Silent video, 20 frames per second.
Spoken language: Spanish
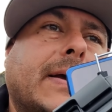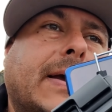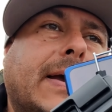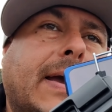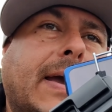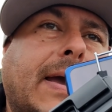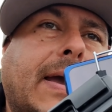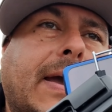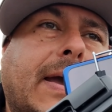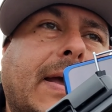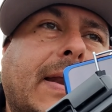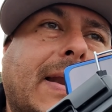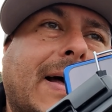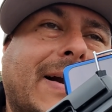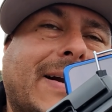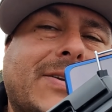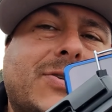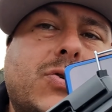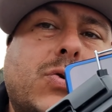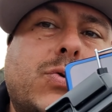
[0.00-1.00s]
la
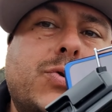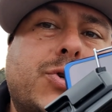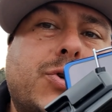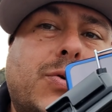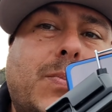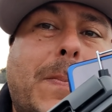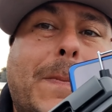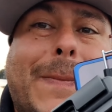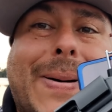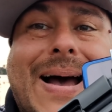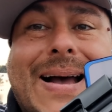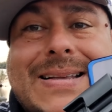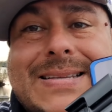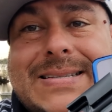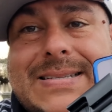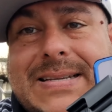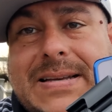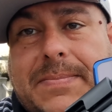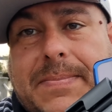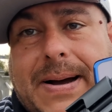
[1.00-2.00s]
resolución
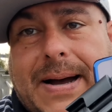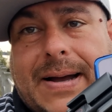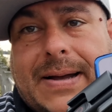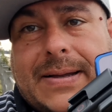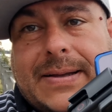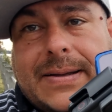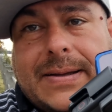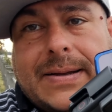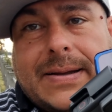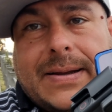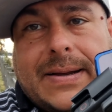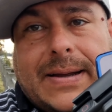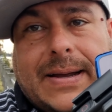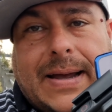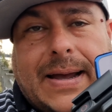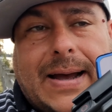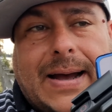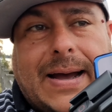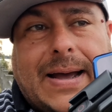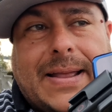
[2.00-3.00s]
máxima
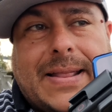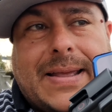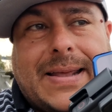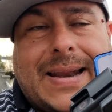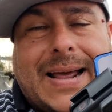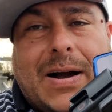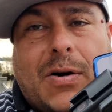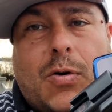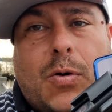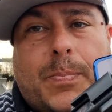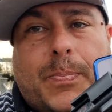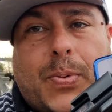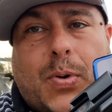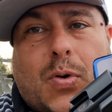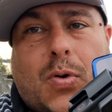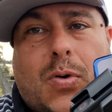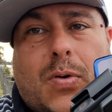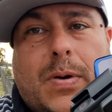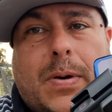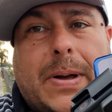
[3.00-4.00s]
ah, de la
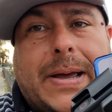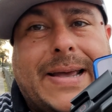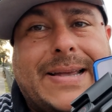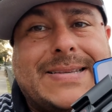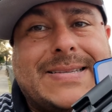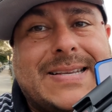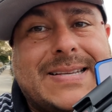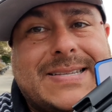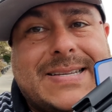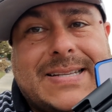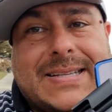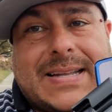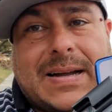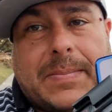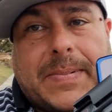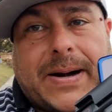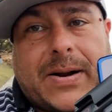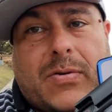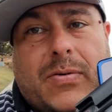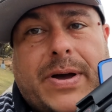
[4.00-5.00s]
GoPro en 60
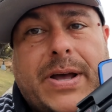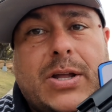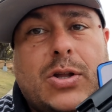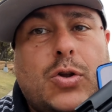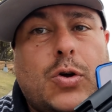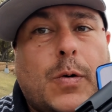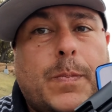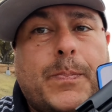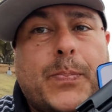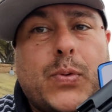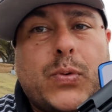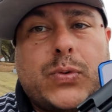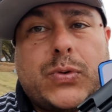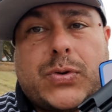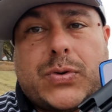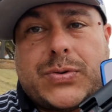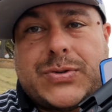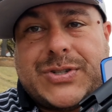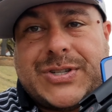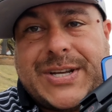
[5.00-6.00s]
marcos es
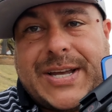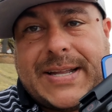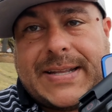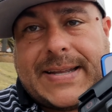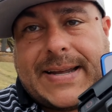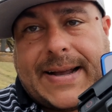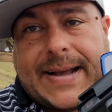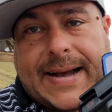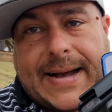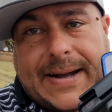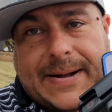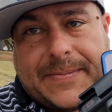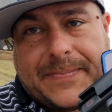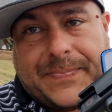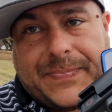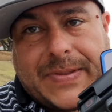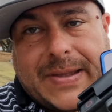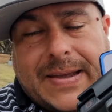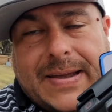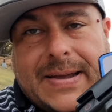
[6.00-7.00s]
2.7K.
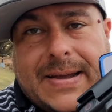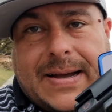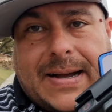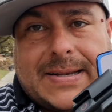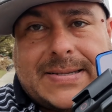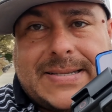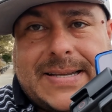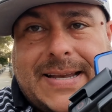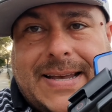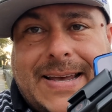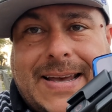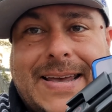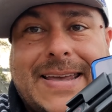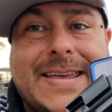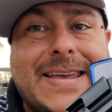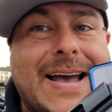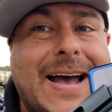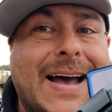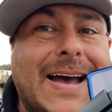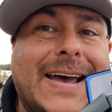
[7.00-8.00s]
Así que
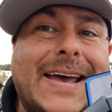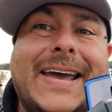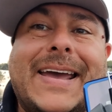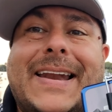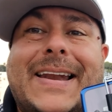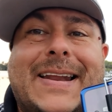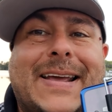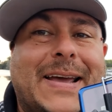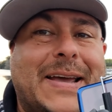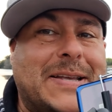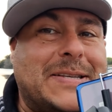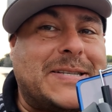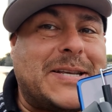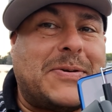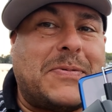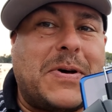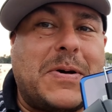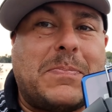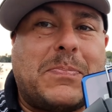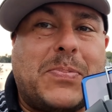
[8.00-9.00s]
ya el
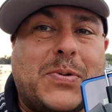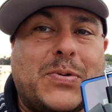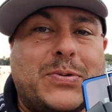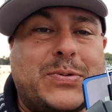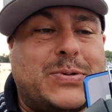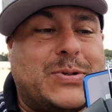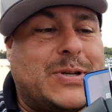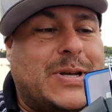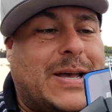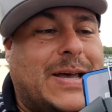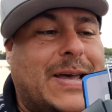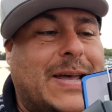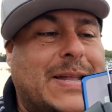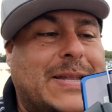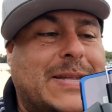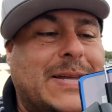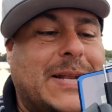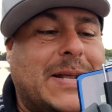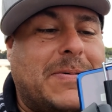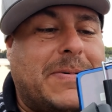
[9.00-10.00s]
S9 Plus
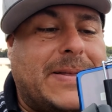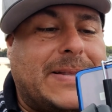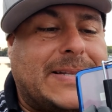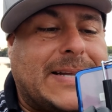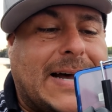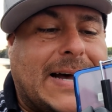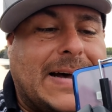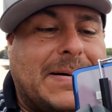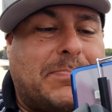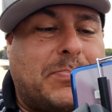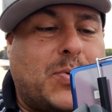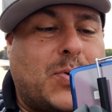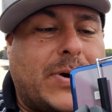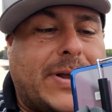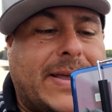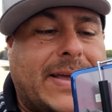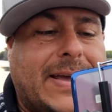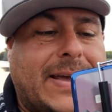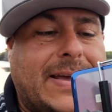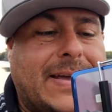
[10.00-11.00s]
tiene ventaja
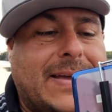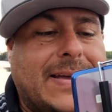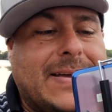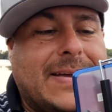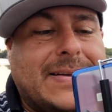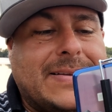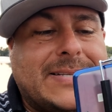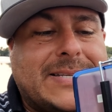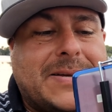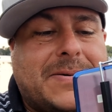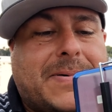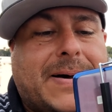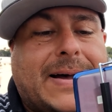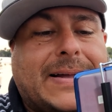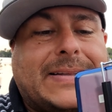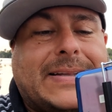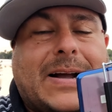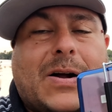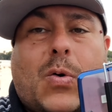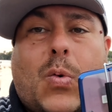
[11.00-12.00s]
porque se va
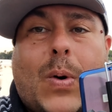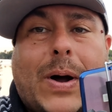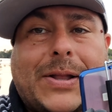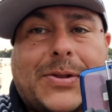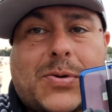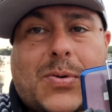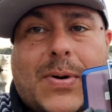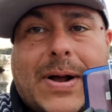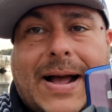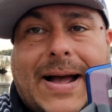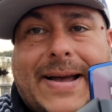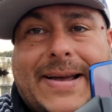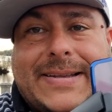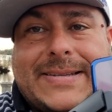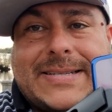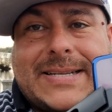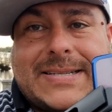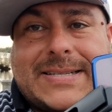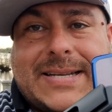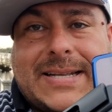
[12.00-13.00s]
hasta 4K en
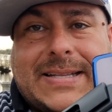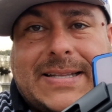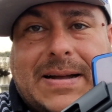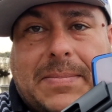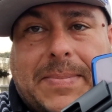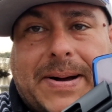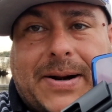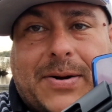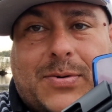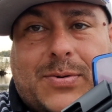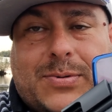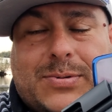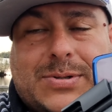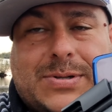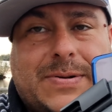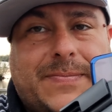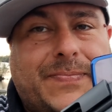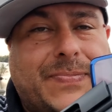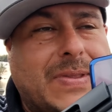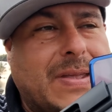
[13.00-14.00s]
60
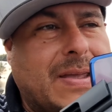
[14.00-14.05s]
marcos.